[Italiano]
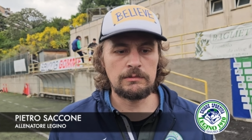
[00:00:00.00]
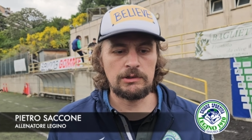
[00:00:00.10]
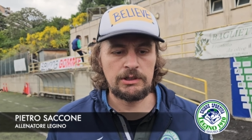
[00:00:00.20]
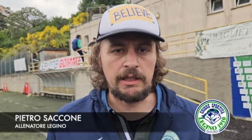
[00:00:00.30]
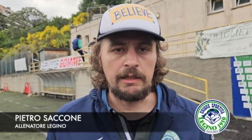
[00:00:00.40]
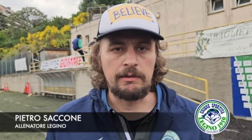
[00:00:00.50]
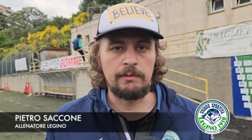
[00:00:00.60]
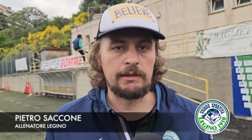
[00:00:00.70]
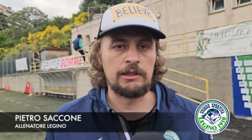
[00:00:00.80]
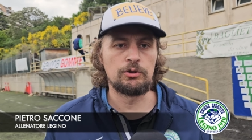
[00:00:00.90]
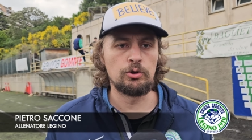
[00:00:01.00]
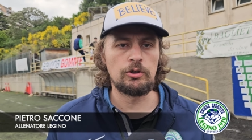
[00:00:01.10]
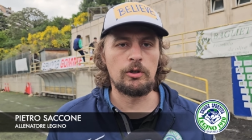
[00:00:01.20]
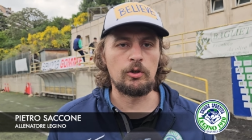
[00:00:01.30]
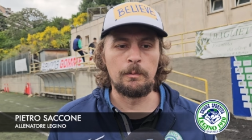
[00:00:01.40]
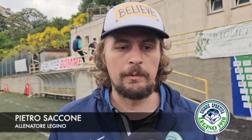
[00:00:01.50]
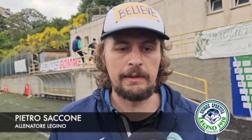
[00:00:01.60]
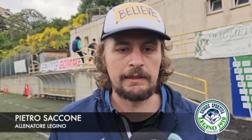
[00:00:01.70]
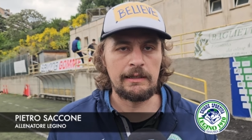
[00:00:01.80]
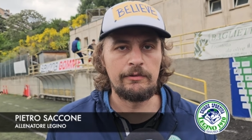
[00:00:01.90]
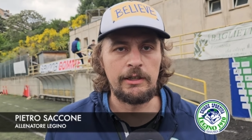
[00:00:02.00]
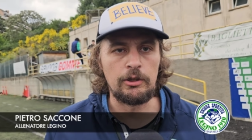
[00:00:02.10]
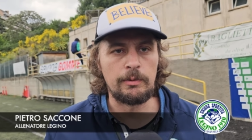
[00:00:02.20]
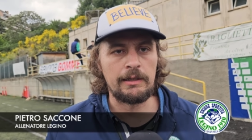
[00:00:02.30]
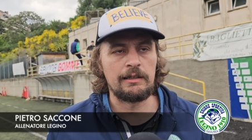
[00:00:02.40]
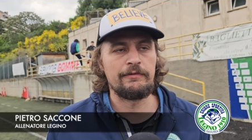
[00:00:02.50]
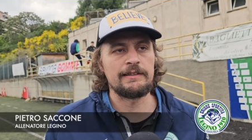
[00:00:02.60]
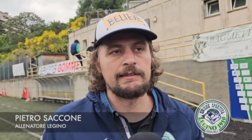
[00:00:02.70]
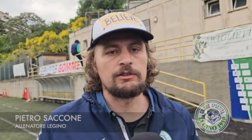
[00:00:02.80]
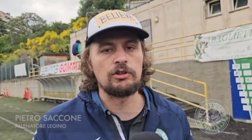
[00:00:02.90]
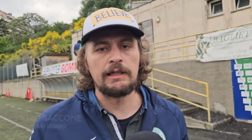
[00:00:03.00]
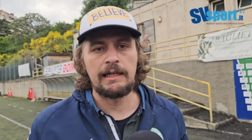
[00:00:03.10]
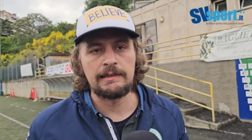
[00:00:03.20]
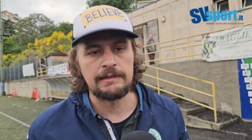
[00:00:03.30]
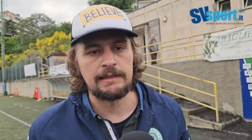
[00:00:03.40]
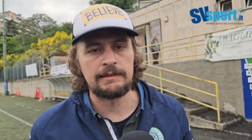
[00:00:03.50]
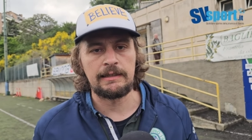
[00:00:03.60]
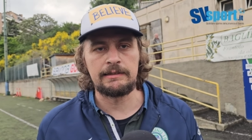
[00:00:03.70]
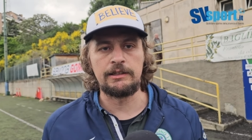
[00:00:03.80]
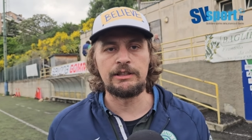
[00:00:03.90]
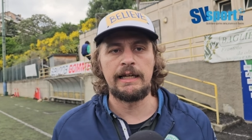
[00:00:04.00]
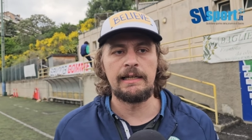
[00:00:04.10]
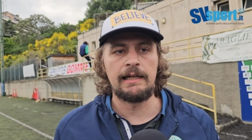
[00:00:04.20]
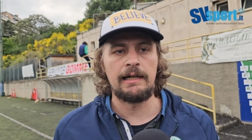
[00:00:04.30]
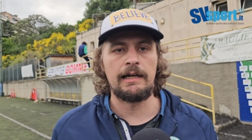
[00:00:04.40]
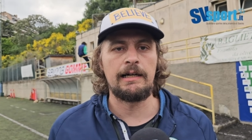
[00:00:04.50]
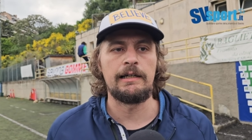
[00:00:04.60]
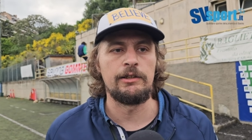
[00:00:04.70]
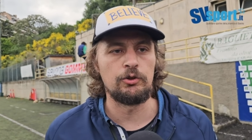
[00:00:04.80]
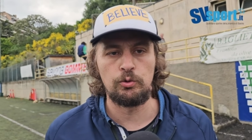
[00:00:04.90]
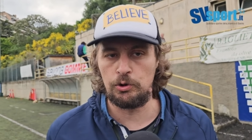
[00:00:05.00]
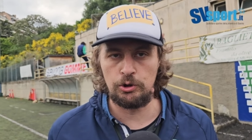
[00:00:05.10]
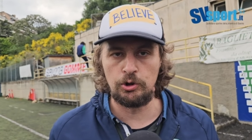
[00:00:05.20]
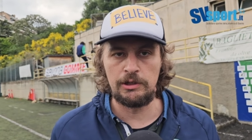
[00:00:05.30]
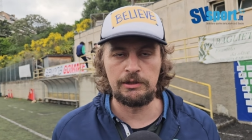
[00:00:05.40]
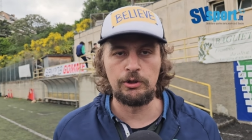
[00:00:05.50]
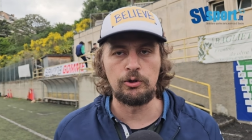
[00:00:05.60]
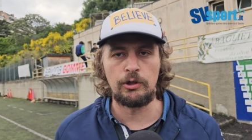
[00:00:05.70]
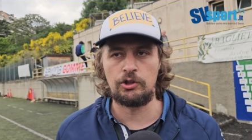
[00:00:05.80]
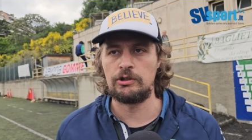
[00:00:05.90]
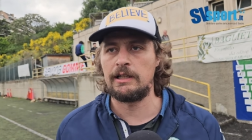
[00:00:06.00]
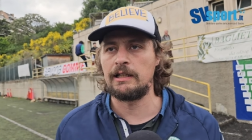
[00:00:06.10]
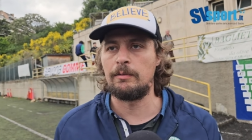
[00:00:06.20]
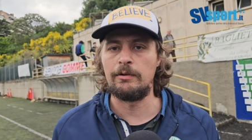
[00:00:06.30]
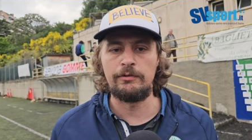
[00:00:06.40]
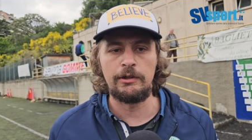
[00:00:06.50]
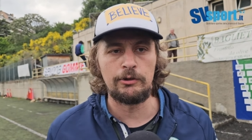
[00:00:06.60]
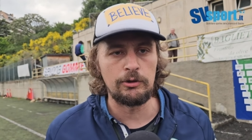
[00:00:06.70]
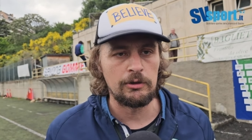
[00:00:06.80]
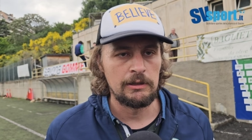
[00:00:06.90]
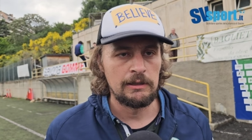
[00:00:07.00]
Sì, ma innanzitutto complimenti che ha vinto, perché è una fase nazionale, si è alzata l'asticella, nessuno ci toglie il titolo regionale che abbiamo vinto